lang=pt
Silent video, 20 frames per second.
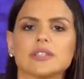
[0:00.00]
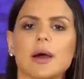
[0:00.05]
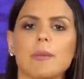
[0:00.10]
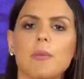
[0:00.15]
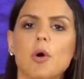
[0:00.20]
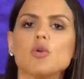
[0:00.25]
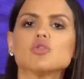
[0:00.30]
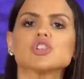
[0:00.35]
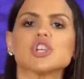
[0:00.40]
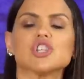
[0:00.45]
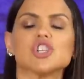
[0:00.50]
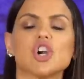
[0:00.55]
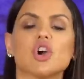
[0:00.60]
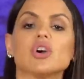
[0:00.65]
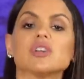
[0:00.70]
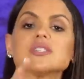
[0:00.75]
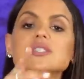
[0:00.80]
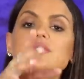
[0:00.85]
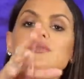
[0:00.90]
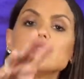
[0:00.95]
Tá bom, gente?
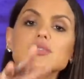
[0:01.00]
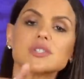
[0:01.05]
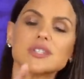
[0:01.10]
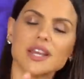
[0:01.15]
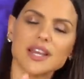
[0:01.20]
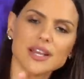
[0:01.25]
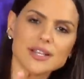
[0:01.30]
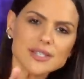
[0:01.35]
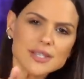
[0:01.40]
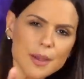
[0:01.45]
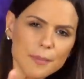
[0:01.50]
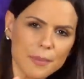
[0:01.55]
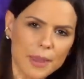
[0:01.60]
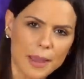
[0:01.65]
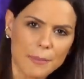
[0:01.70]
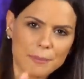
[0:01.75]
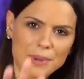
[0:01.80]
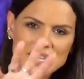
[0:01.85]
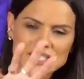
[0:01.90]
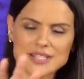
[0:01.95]
Agora, se você quer
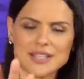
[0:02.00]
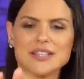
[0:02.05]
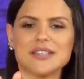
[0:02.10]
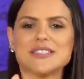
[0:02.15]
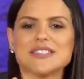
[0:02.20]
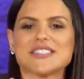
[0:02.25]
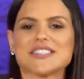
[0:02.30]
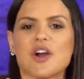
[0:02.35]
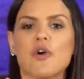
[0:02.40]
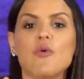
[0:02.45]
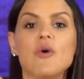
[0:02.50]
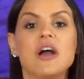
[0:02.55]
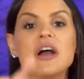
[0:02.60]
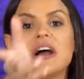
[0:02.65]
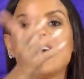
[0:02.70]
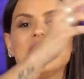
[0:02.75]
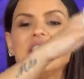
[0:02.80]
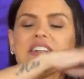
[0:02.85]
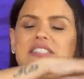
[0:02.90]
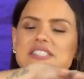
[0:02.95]
saber, presta atenção,
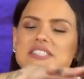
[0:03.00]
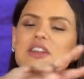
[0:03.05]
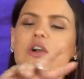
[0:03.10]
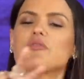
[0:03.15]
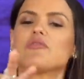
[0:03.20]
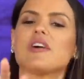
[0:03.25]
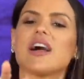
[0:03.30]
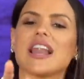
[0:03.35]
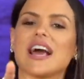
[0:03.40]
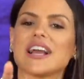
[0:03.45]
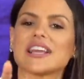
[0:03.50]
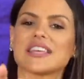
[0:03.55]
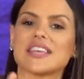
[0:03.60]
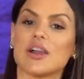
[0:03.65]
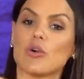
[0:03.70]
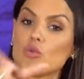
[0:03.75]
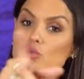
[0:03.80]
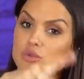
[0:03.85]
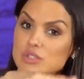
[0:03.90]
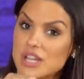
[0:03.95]
antes de eu falar
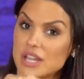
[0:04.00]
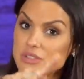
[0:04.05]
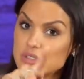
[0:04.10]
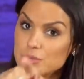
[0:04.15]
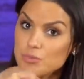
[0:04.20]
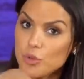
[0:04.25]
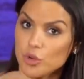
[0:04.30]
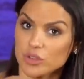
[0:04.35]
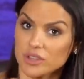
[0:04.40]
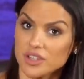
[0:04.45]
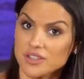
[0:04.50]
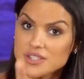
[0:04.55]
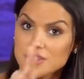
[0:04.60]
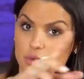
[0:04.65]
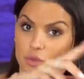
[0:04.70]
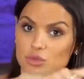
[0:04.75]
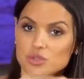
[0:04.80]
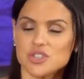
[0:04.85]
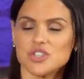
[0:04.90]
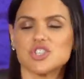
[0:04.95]
aqui alguns dados importantes,
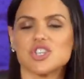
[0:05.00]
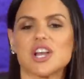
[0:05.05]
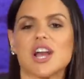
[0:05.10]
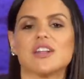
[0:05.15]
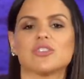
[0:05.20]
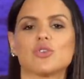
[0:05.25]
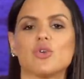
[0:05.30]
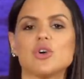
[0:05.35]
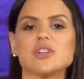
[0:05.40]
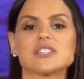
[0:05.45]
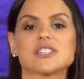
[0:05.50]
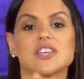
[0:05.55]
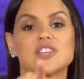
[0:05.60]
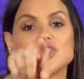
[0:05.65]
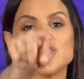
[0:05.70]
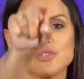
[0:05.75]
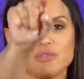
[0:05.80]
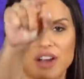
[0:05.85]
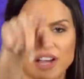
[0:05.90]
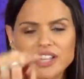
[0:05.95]
alguns indicadores que
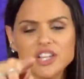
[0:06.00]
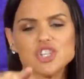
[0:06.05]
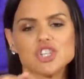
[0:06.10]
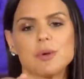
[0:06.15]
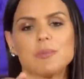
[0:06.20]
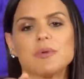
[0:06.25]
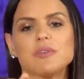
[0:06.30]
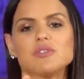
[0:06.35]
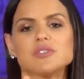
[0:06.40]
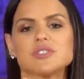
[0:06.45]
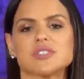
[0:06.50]
a gente vai deixar para